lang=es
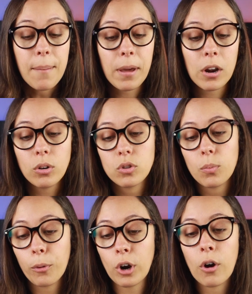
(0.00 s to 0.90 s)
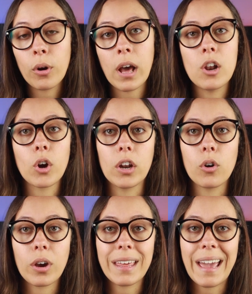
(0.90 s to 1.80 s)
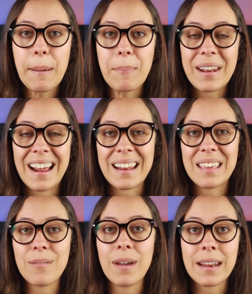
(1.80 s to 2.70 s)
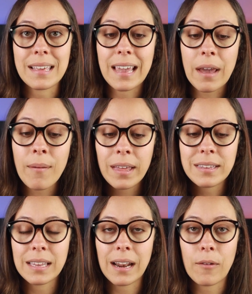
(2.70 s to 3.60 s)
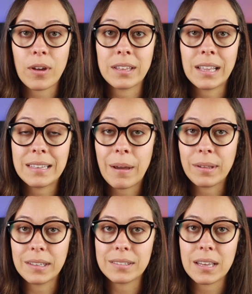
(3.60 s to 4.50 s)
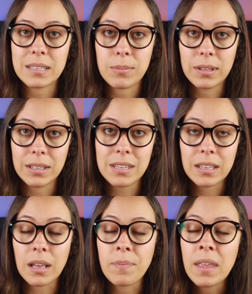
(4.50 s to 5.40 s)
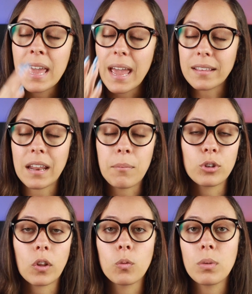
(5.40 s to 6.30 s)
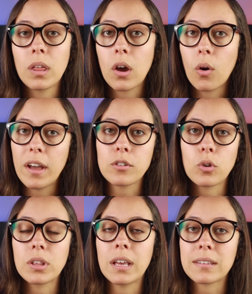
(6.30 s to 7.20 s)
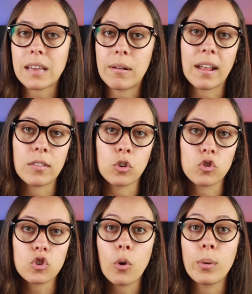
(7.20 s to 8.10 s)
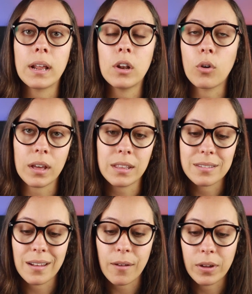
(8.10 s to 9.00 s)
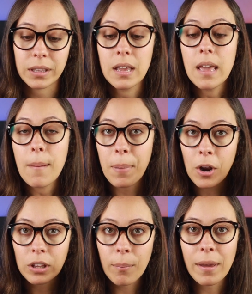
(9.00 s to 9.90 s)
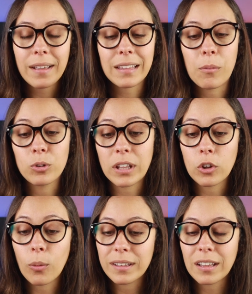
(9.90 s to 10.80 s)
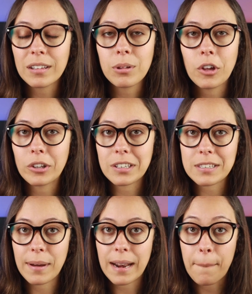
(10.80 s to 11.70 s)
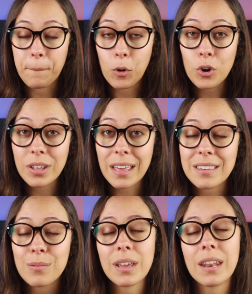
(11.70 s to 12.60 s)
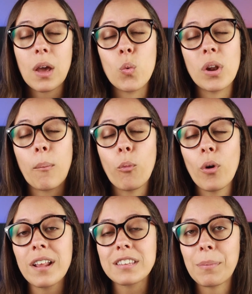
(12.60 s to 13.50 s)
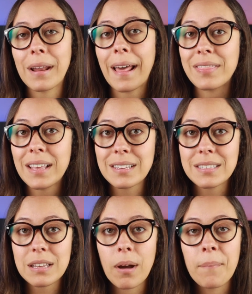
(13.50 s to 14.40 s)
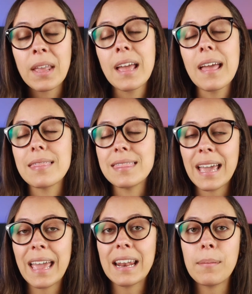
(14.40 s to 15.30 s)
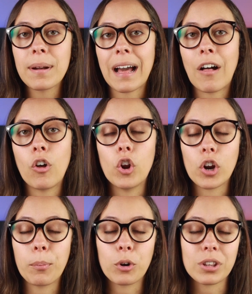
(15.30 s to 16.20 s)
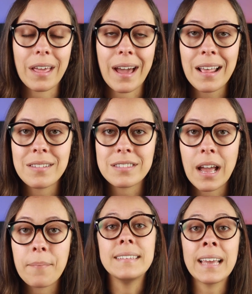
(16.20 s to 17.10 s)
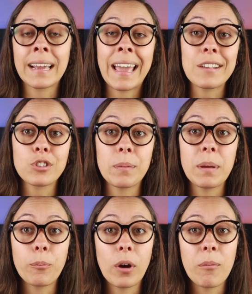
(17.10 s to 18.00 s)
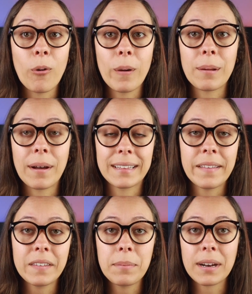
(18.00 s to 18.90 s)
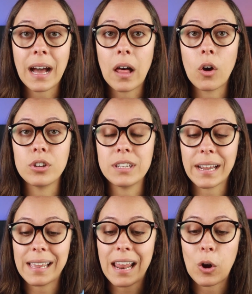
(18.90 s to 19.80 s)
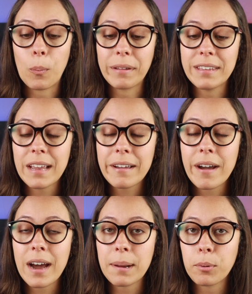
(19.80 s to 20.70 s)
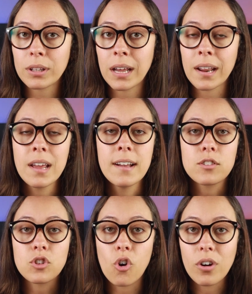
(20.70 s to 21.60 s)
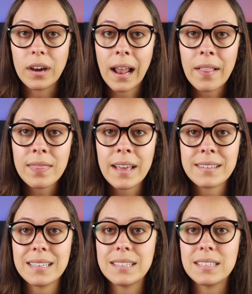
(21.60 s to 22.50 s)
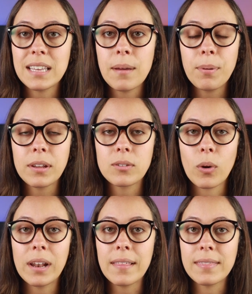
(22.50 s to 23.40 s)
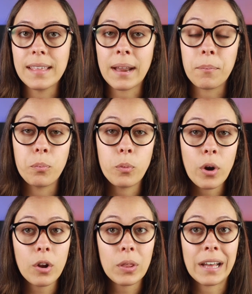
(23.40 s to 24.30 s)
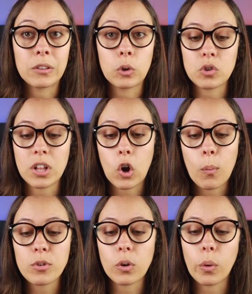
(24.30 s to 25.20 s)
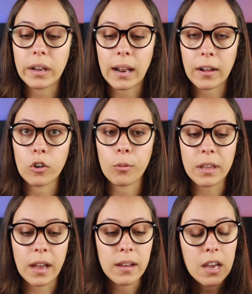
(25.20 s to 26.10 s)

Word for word: Pero por ahora, lo que nos queda es esperar y ver qué va a decir la Fed el día 26 y 27. Estaré montando un video esos días hablando sobre lo que dice la Fed. Pero también estaré montando bastante videos esta semana porque se viene una buena semana decisiva de, en el mercado de los reportes de ganancia, ya que eso también puede mover bastante el mercado, ya que las compañías que van a reportar son grandes y siempre suelen dar buenos datos de cómo se encuentra la economía.